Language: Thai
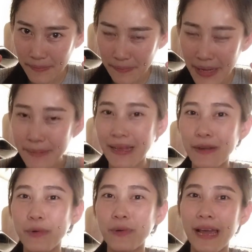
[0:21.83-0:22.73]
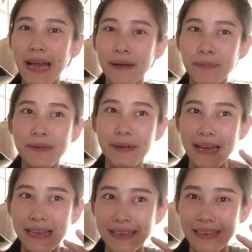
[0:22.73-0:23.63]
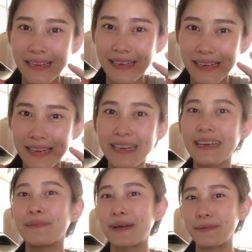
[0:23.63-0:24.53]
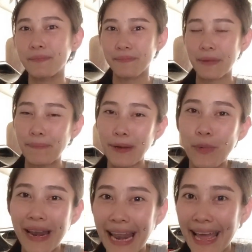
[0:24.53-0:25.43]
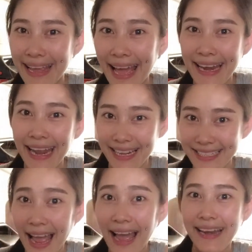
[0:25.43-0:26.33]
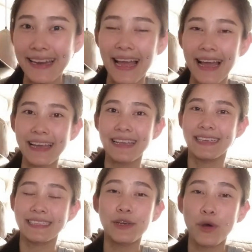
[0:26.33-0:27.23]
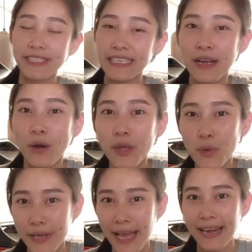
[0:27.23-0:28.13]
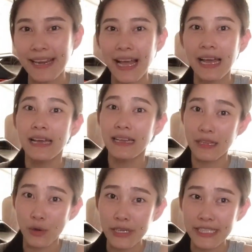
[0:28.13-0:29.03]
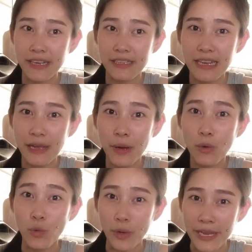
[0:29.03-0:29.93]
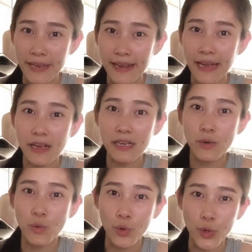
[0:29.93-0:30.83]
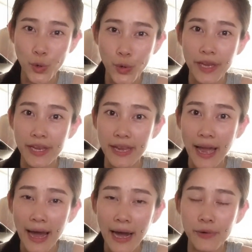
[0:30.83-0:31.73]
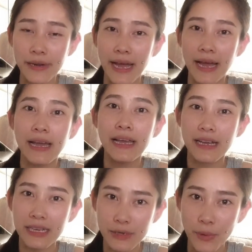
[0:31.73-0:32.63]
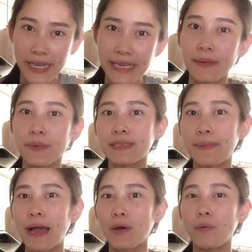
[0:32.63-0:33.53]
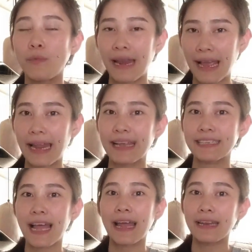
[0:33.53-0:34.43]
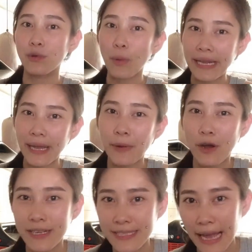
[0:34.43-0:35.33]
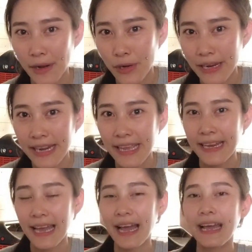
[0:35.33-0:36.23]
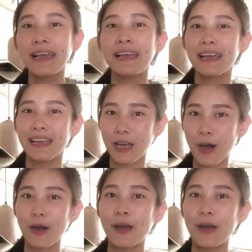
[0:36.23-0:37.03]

เพิ่งมารู้นะคะ เพิ่งมาเออมันมันเป็นวันแรงงานแห่งชาตินะคะ ซึ่งคนจีนเขาก็หยุดกันค่ะ หรือคนจีนเขาจะเรียกว่าอู่อีนะคะ ก็คืออู่ยี่อีเฮ้านะคะก็คือวันที่1พฤษภาคมวันแรงงานแห่งชาติ หรือวันกรรมกรสากลนั่นเองนะคะ ก็